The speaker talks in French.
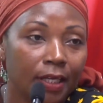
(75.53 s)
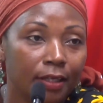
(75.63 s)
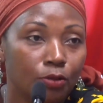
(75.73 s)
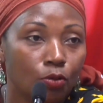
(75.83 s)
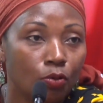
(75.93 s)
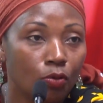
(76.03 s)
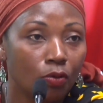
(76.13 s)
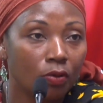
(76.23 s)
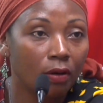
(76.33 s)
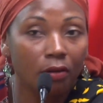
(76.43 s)
Ils
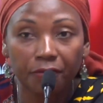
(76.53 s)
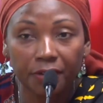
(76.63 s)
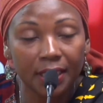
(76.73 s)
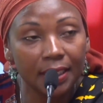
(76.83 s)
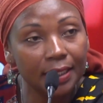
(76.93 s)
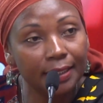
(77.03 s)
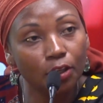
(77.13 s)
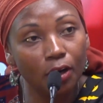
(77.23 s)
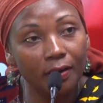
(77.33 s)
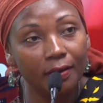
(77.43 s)
ont enlevé les,
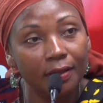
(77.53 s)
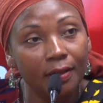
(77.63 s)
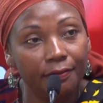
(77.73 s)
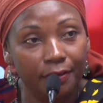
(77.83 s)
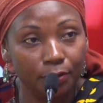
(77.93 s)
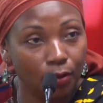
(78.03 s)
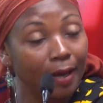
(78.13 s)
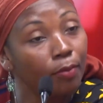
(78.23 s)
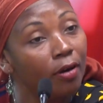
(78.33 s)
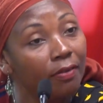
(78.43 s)
tôles, enfin, ils ont
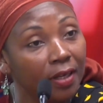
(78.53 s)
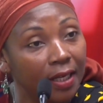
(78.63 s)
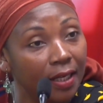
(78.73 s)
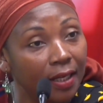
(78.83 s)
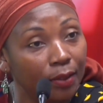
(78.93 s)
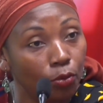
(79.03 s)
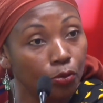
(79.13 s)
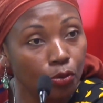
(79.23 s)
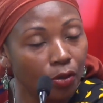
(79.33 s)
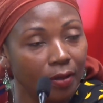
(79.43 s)
carrément enlevé la,
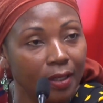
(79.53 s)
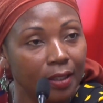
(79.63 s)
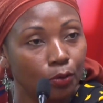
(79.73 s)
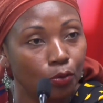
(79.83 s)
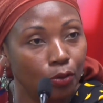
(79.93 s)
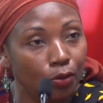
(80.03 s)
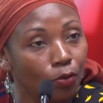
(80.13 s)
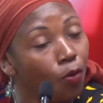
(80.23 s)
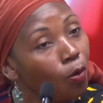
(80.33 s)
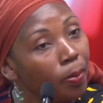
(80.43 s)
toiture. Donc ils
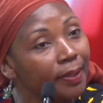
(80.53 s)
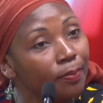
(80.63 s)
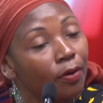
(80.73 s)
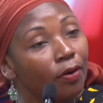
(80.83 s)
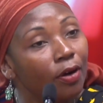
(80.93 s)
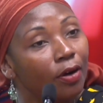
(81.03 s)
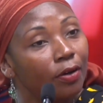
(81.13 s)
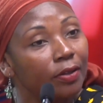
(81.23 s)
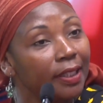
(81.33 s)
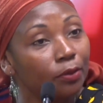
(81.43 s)
l'ont
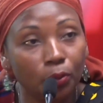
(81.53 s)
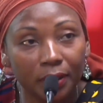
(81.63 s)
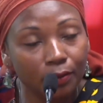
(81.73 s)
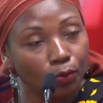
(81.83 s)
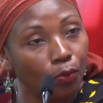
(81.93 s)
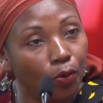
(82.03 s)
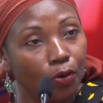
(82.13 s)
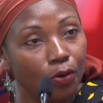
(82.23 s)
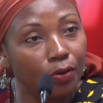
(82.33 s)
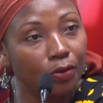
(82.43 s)
complètement détruite. Donc
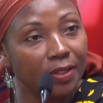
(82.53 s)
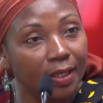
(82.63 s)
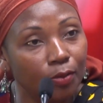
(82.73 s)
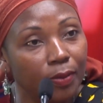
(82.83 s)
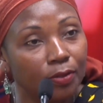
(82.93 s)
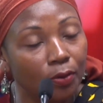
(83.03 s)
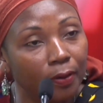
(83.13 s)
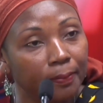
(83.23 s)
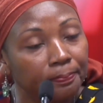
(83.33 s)
est-ce que vous pensez que